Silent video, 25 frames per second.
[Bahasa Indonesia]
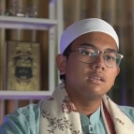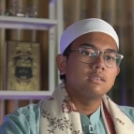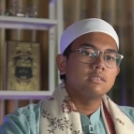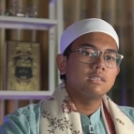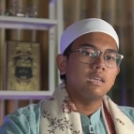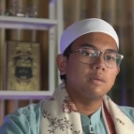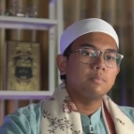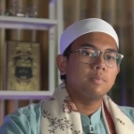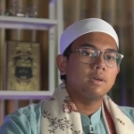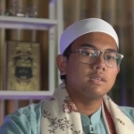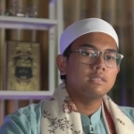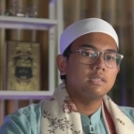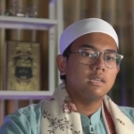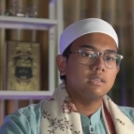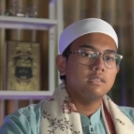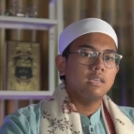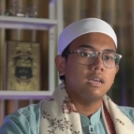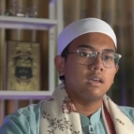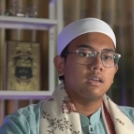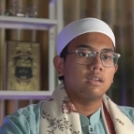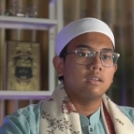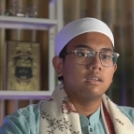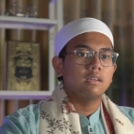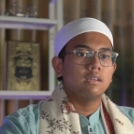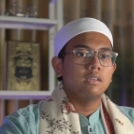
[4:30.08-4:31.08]
siapa
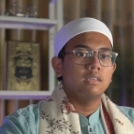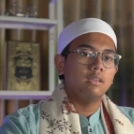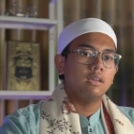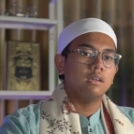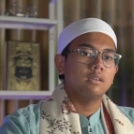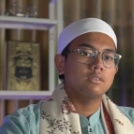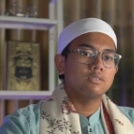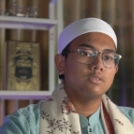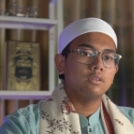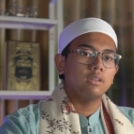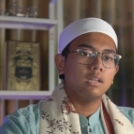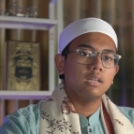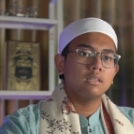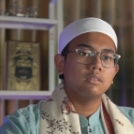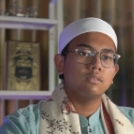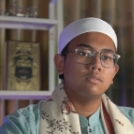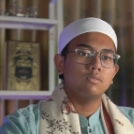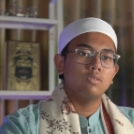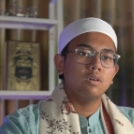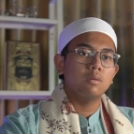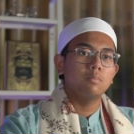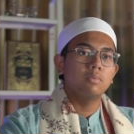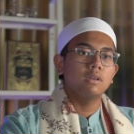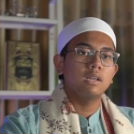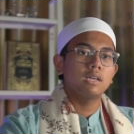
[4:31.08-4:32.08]
saja yang sholat
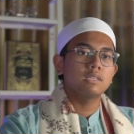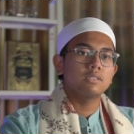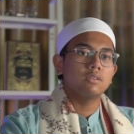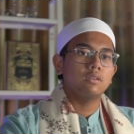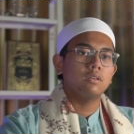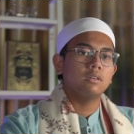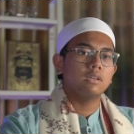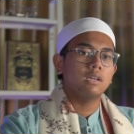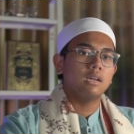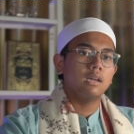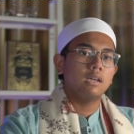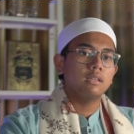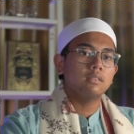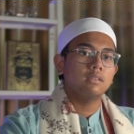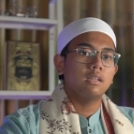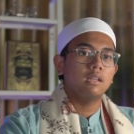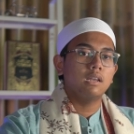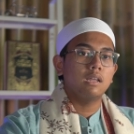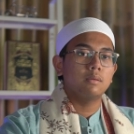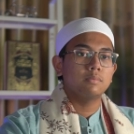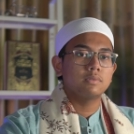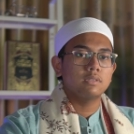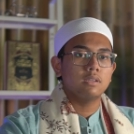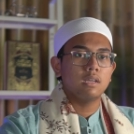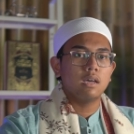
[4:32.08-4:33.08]
12 rakaat
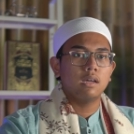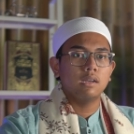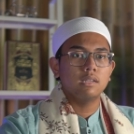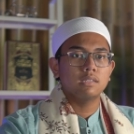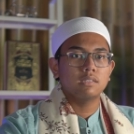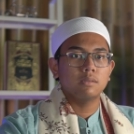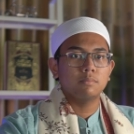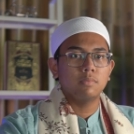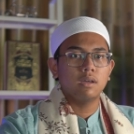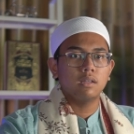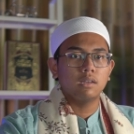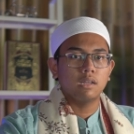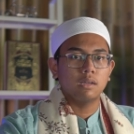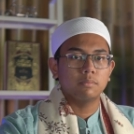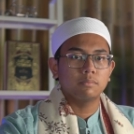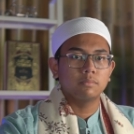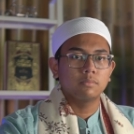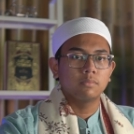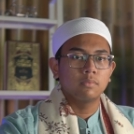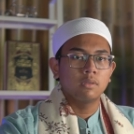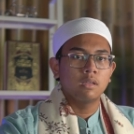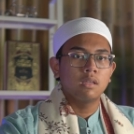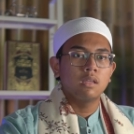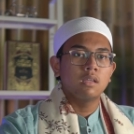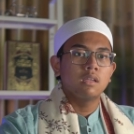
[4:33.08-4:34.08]
dalam sehari
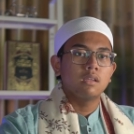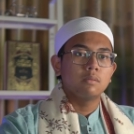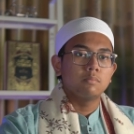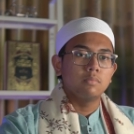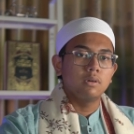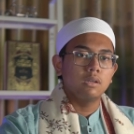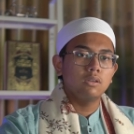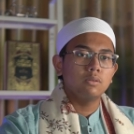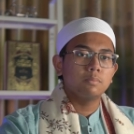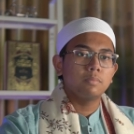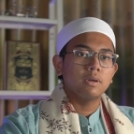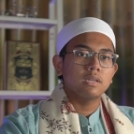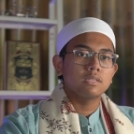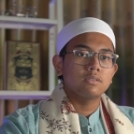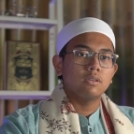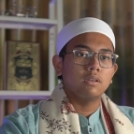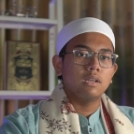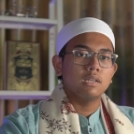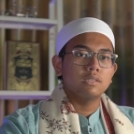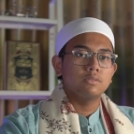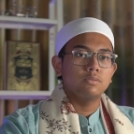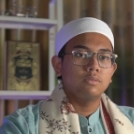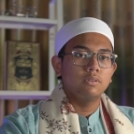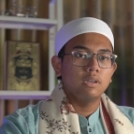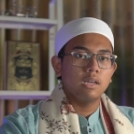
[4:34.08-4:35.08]
semalam berupa
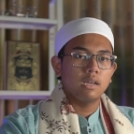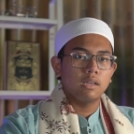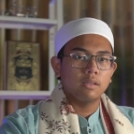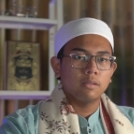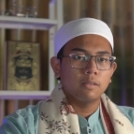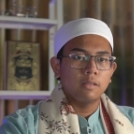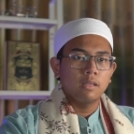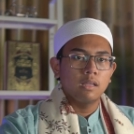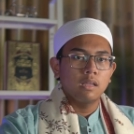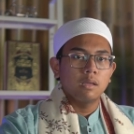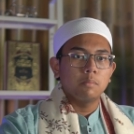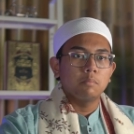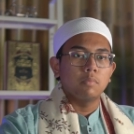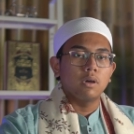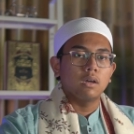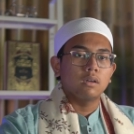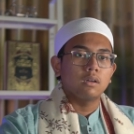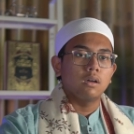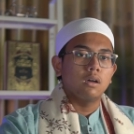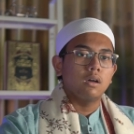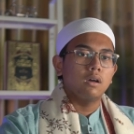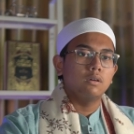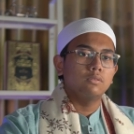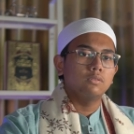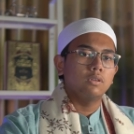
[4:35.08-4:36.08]
sholat sunnah,
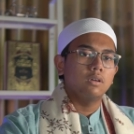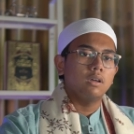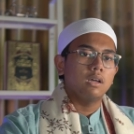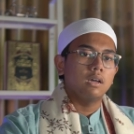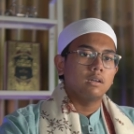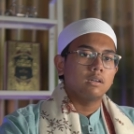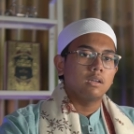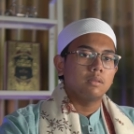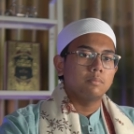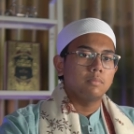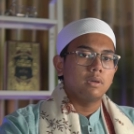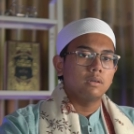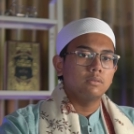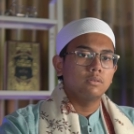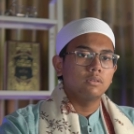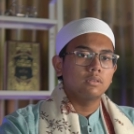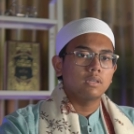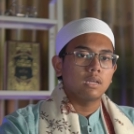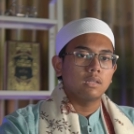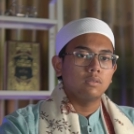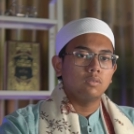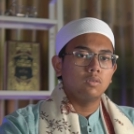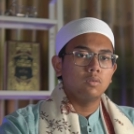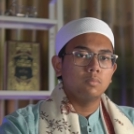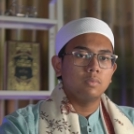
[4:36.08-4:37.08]
maka Allah akan
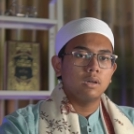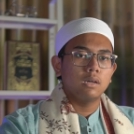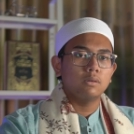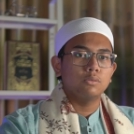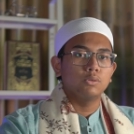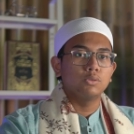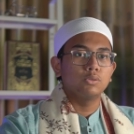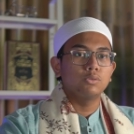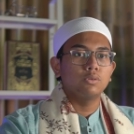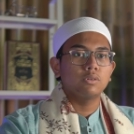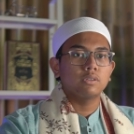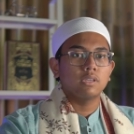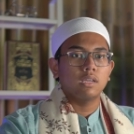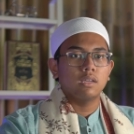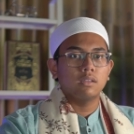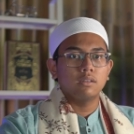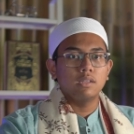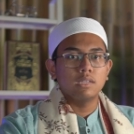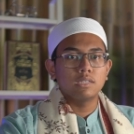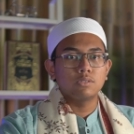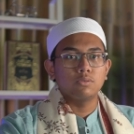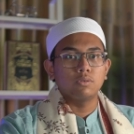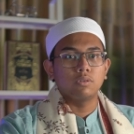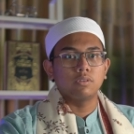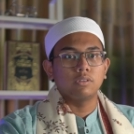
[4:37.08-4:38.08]
bangunkan rumah untuknya
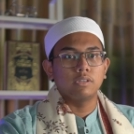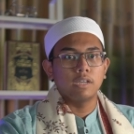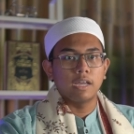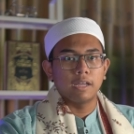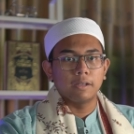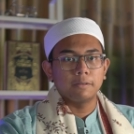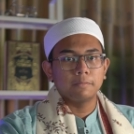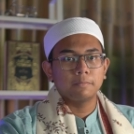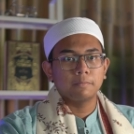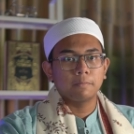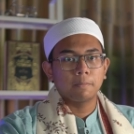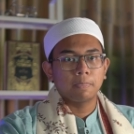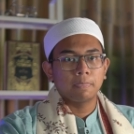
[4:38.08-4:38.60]
di surga.